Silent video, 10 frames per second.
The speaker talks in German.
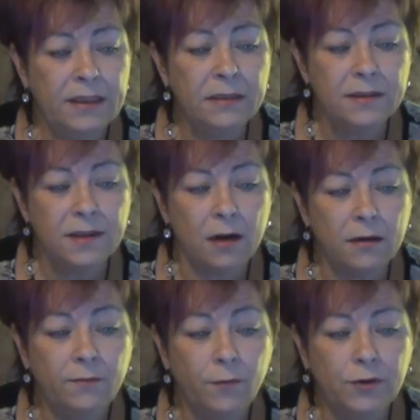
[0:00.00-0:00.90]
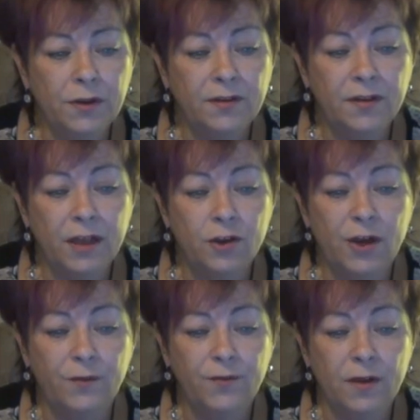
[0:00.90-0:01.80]
Dienstag würdigte der
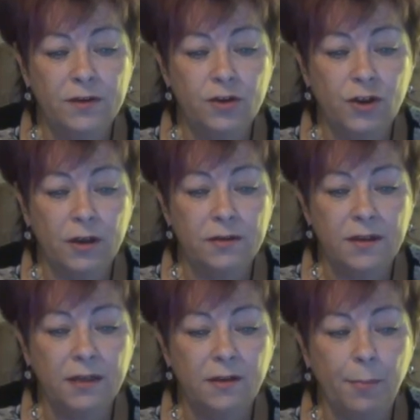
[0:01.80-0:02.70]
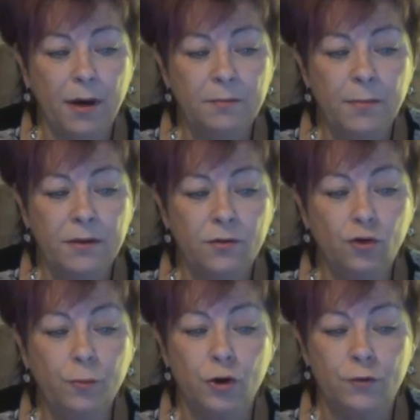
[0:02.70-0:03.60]
Chef des State Department
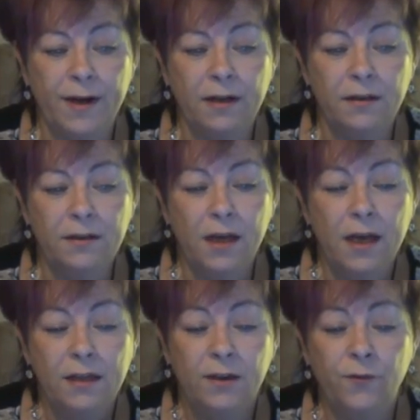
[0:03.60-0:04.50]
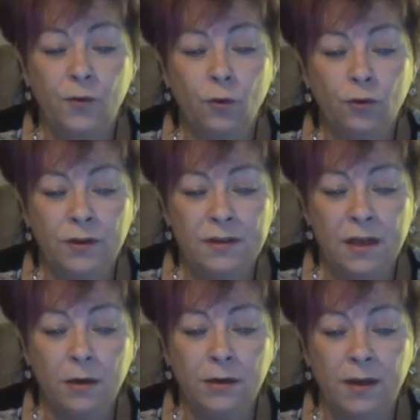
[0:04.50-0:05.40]
überschwänglich die Führung
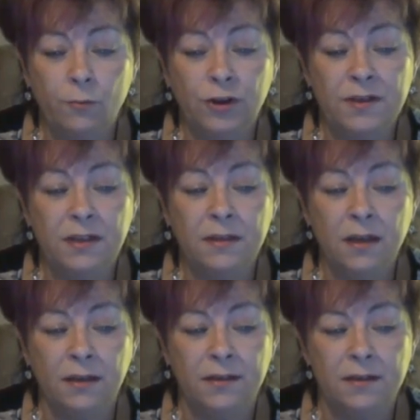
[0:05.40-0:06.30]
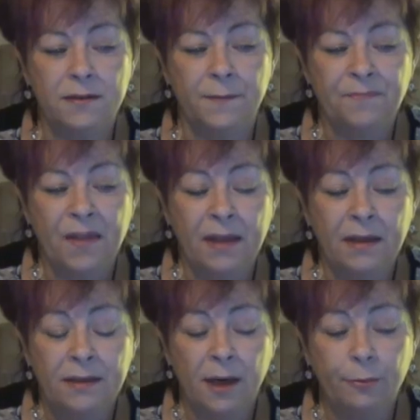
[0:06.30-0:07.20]
des lange dämonisierten Landes.
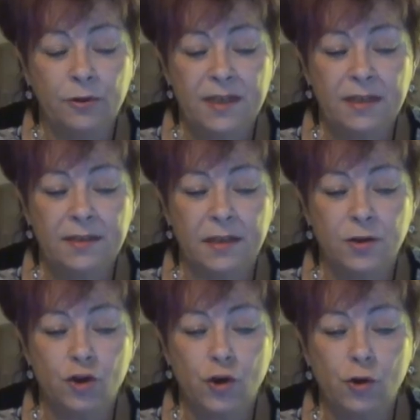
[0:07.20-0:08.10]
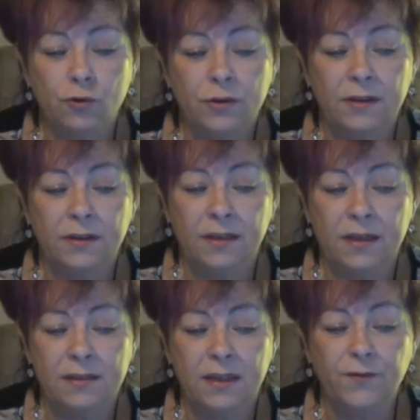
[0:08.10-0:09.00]
Der Prozess der Zerstörung
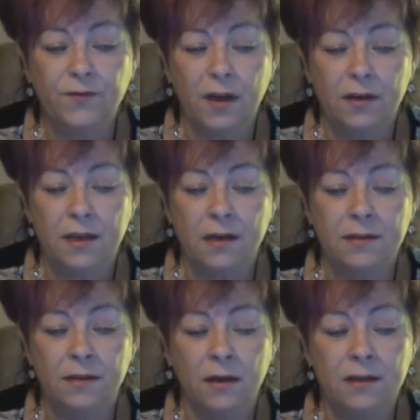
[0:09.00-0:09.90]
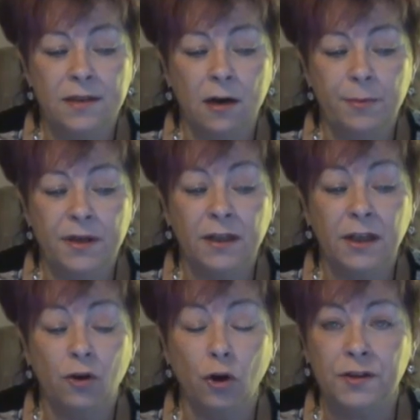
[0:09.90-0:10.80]
des Giftgasarsenals habe in
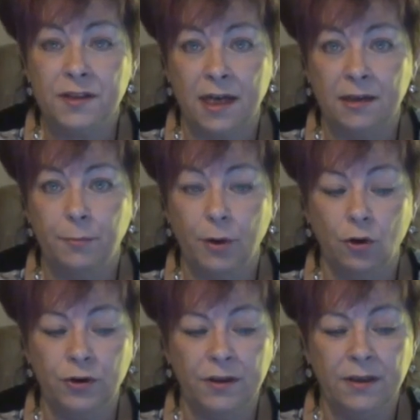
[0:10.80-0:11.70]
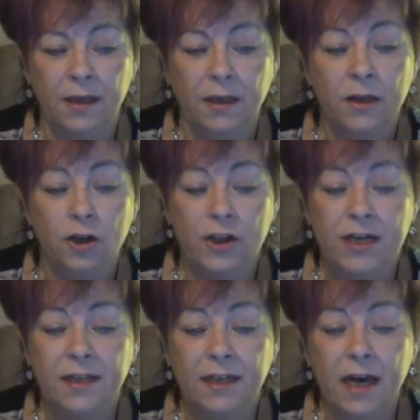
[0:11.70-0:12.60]
Rekordzeit begonnen,
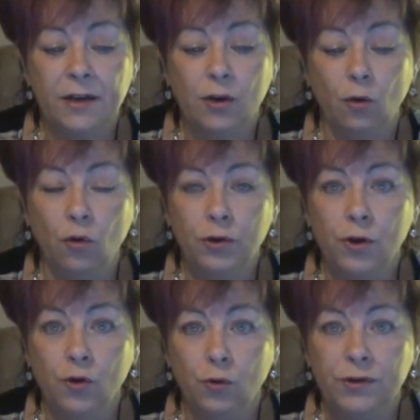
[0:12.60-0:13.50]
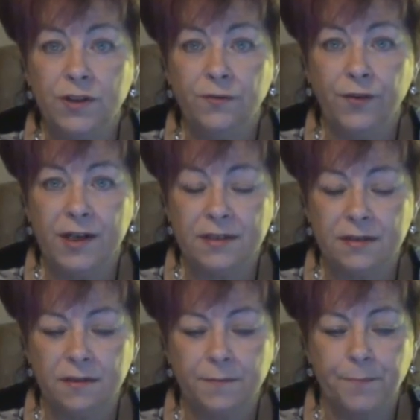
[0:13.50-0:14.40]
stellte Kerry ohne Not
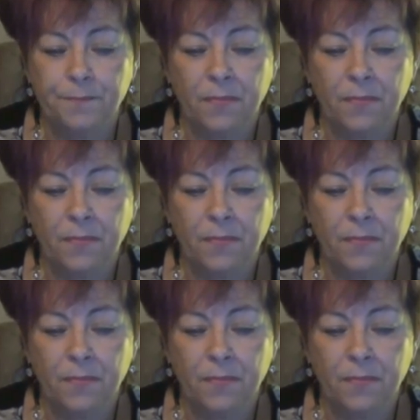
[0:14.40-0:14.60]
fest.